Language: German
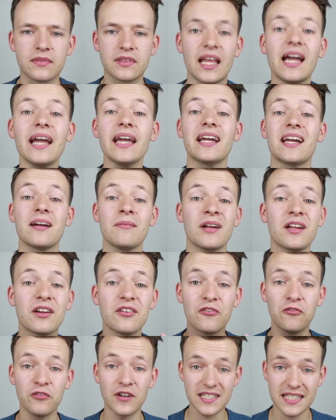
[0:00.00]
Daher kann man
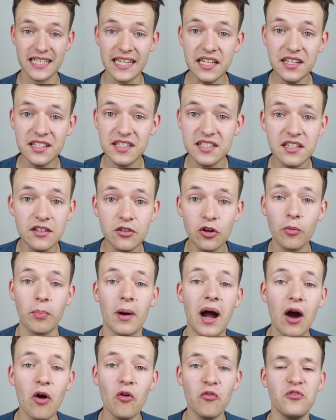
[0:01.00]
fast jede
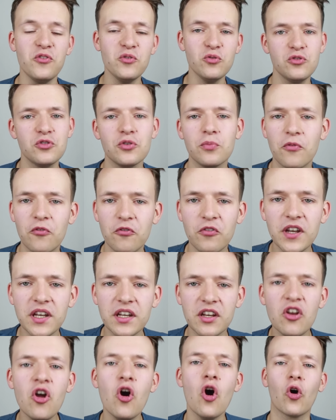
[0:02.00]
Zielgruppe auf YouTube
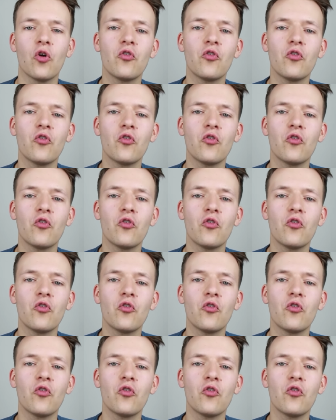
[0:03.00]
finden